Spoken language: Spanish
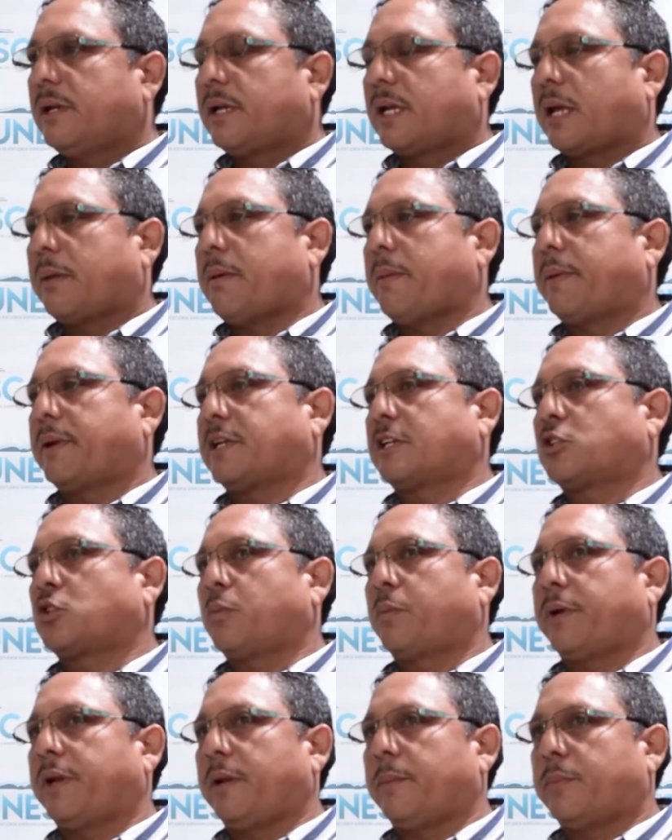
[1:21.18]
que me parece
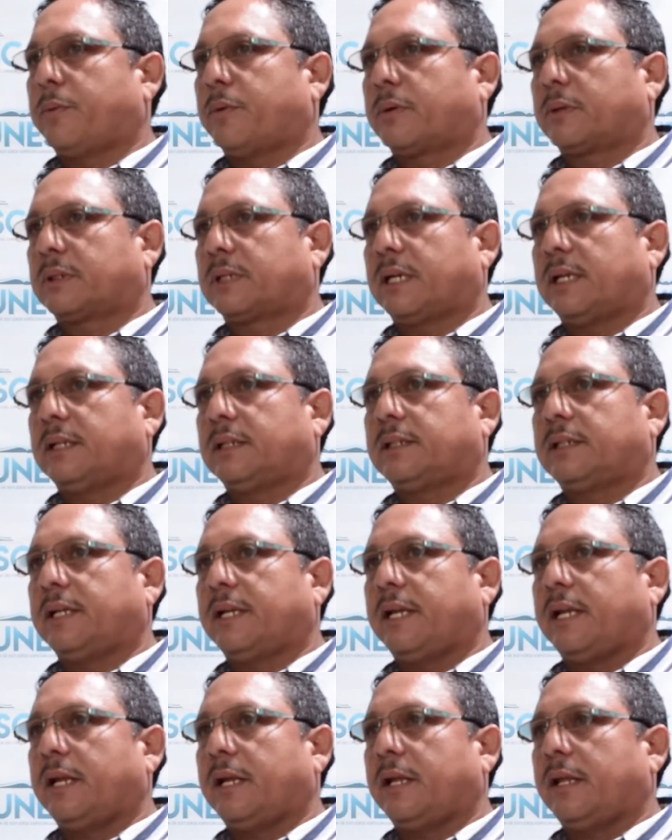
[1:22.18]
súper
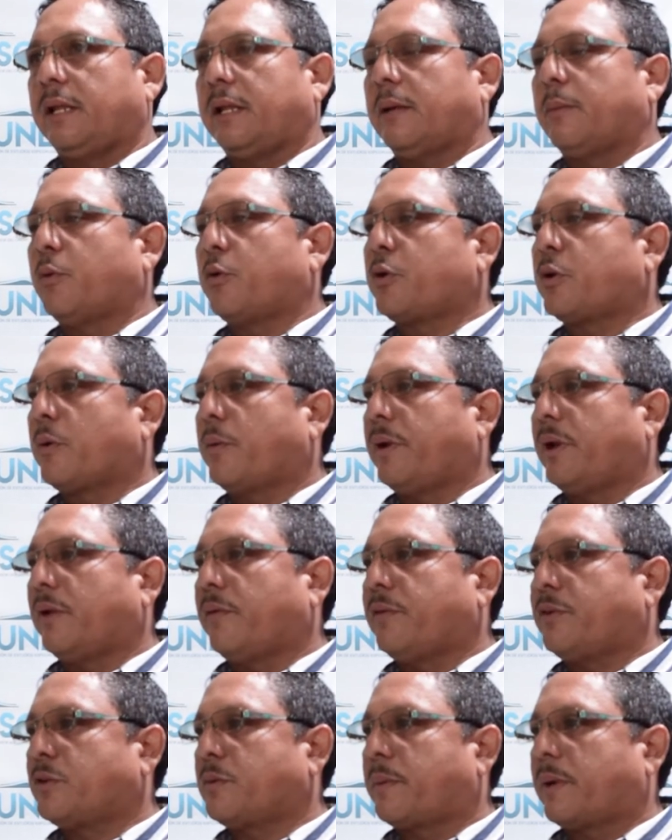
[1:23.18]
importante y de mucho
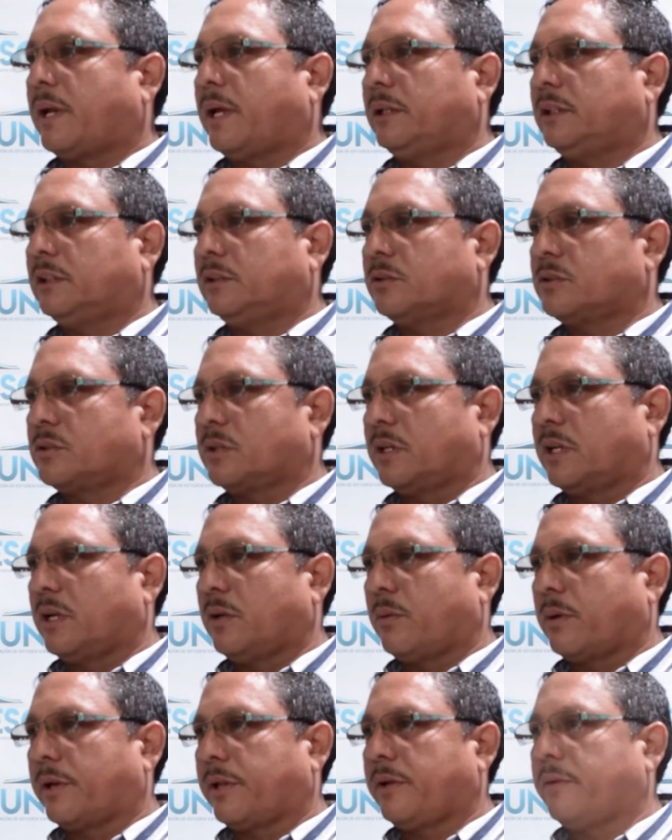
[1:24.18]
beneficio para las instituciones
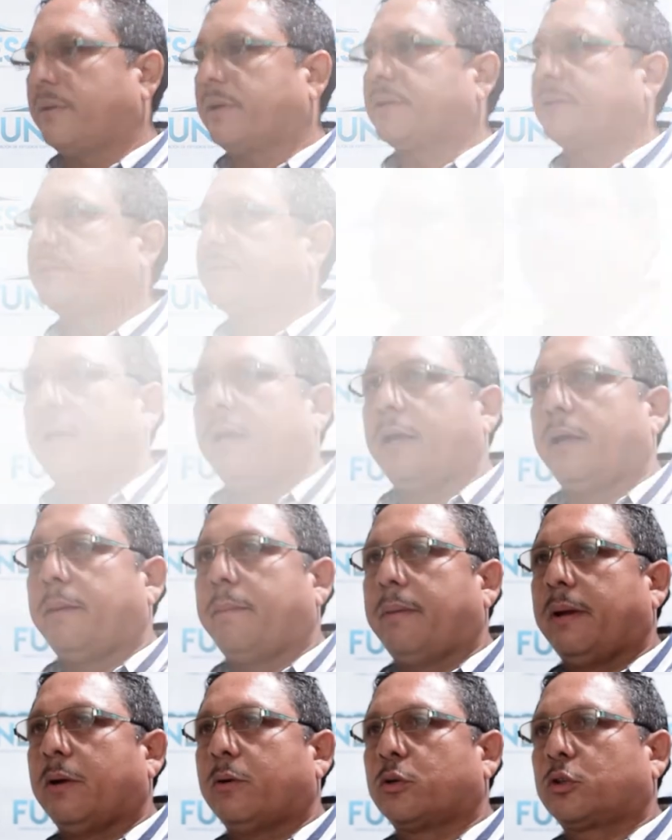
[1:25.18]
educativas.
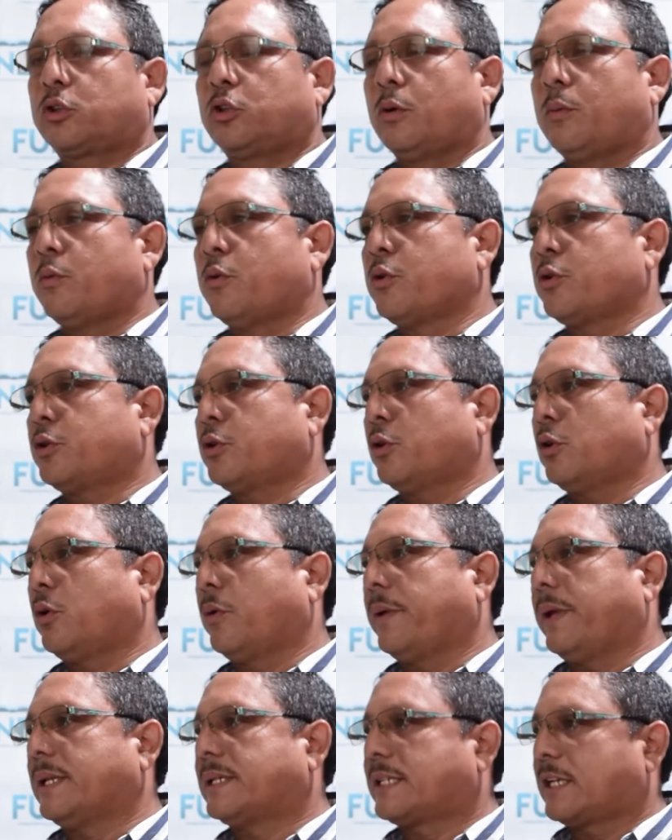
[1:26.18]
Eh, me gustó mucho
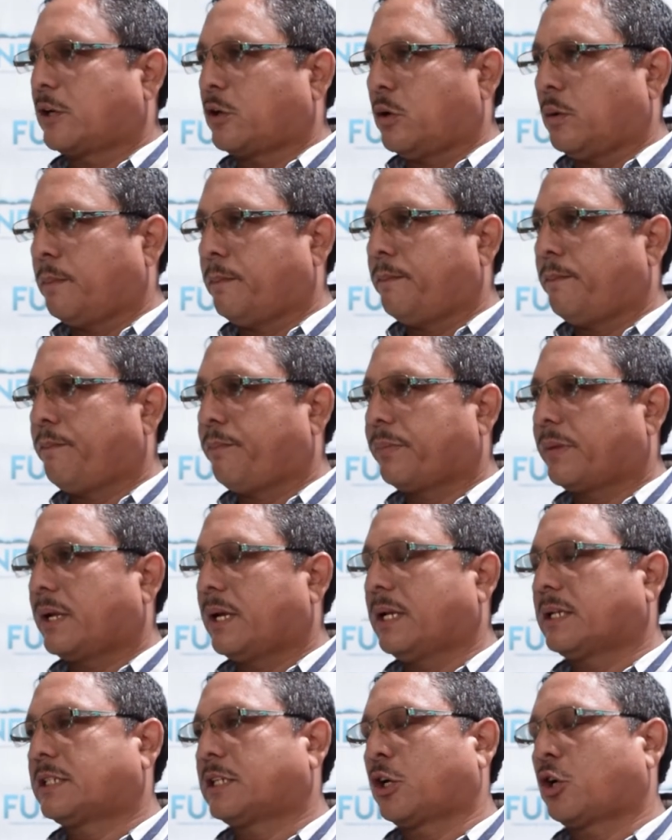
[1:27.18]
lo del SECOP.
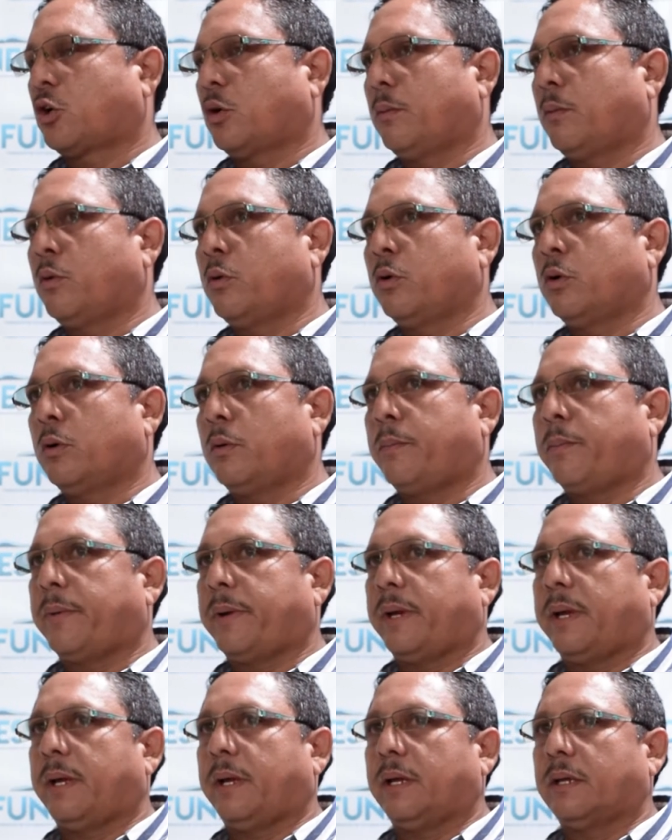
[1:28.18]
El SECOP 1,
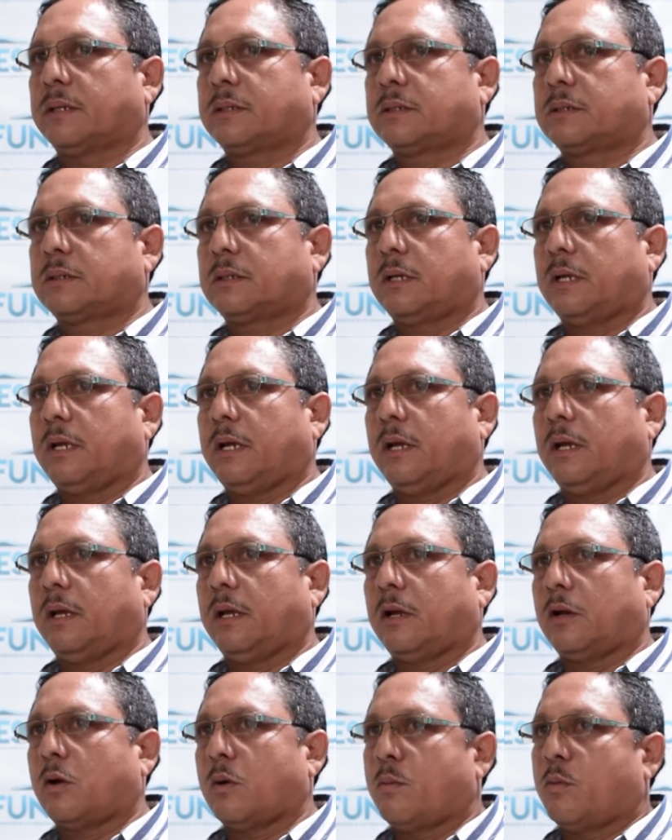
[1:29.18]
pues
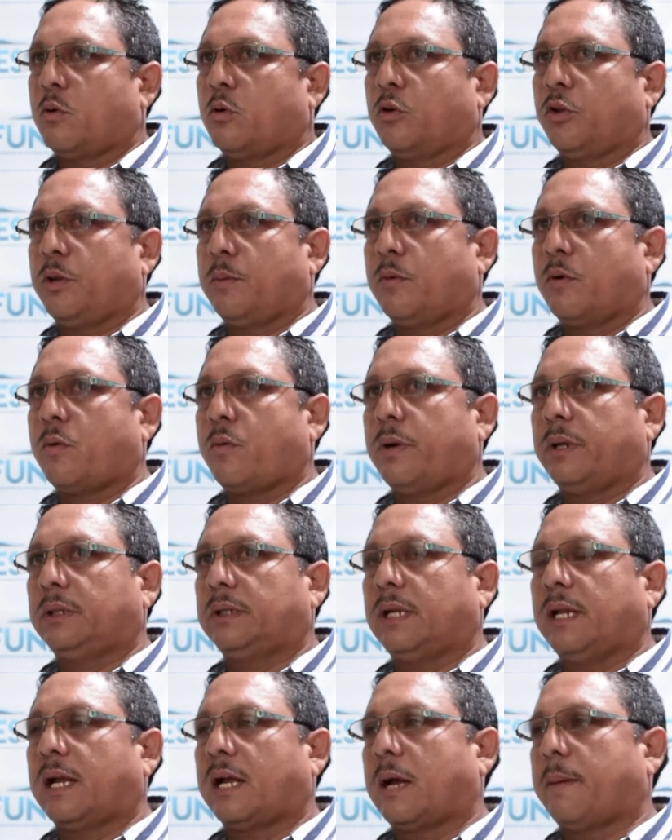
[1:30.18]
eh, como nos dimos
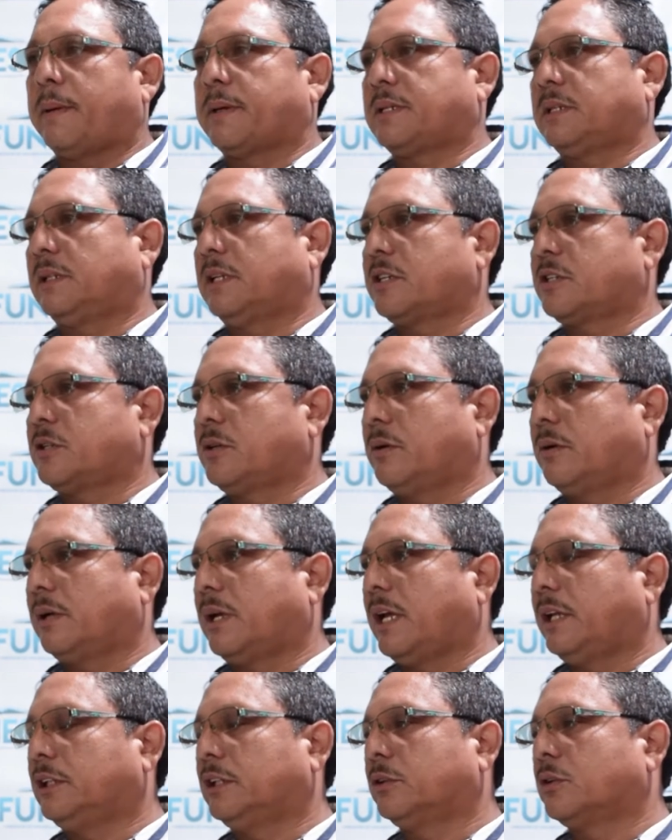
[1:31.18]
cuenta en la
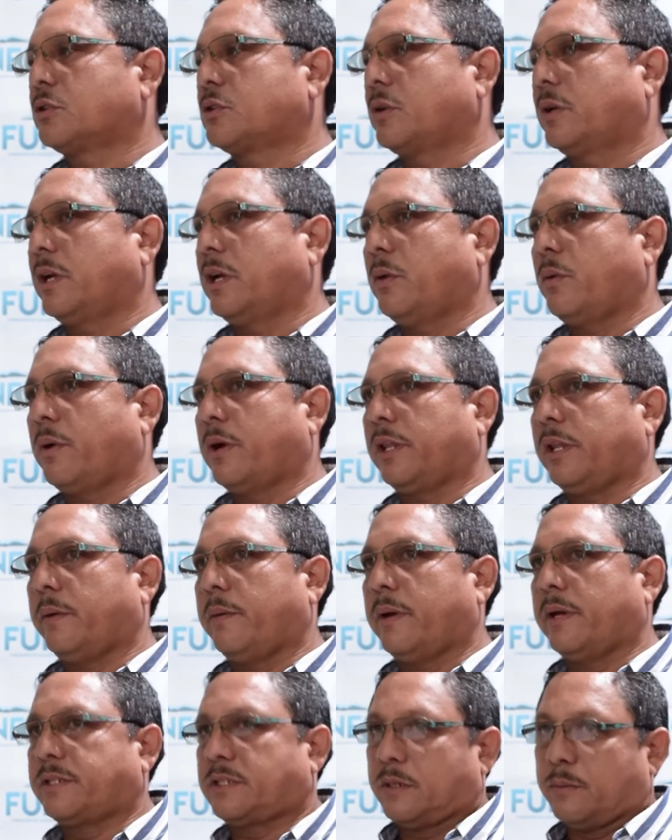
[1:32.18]
capacitación, las instituciones
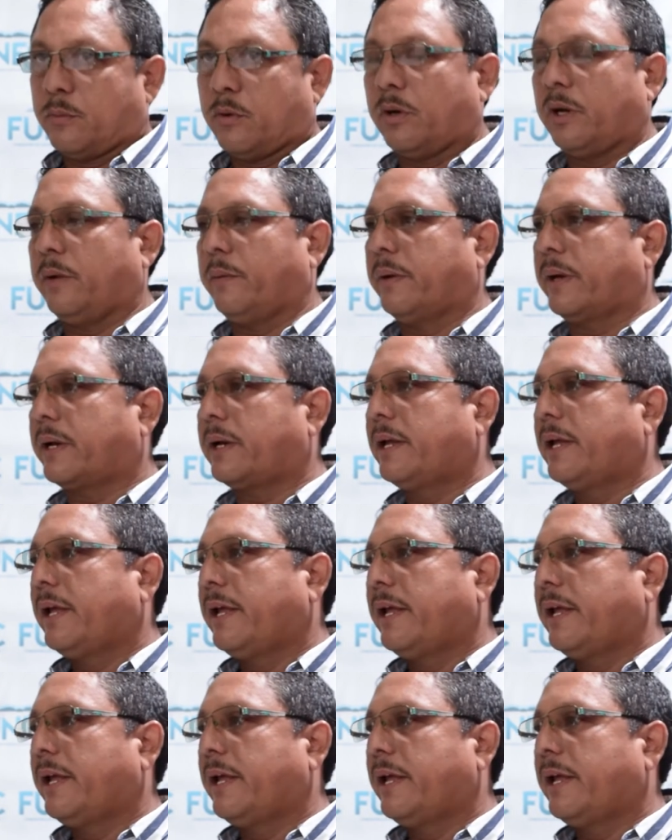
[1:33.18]
educativas en Bolívar